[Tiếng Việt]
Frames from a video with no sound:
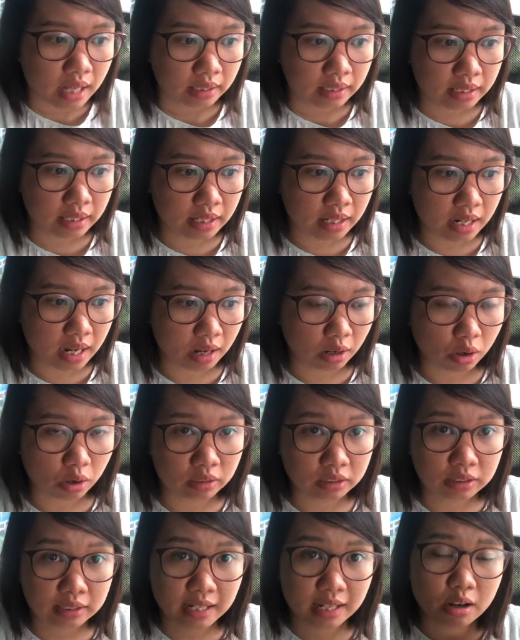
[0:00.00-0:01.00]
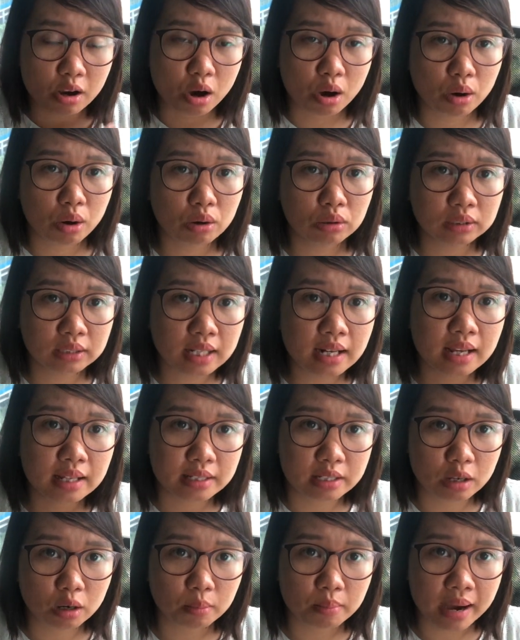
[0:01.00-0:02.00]
thì là có, sẽ có rất là
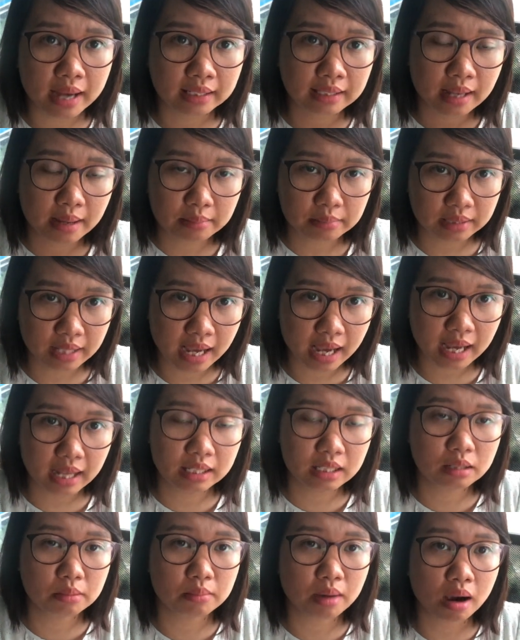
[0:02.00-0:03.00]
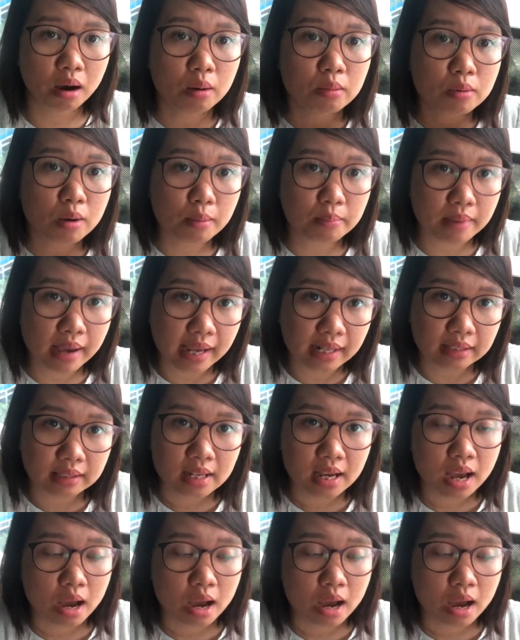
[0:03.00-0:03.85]
nhiều bạn tham gia nhưng mà không comment